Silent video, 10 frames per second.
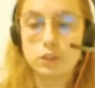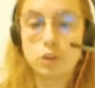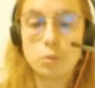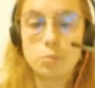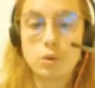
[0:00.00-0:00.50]
en
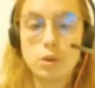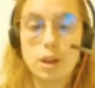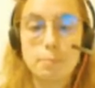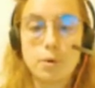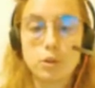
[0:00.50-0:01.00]
tremblant
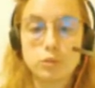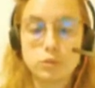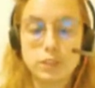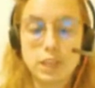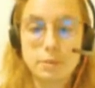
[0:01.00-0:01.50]
la porte
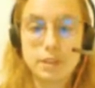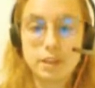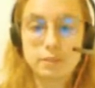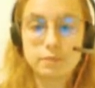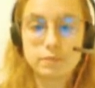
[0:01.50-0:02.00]
du
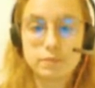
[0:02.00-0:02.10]
cabinet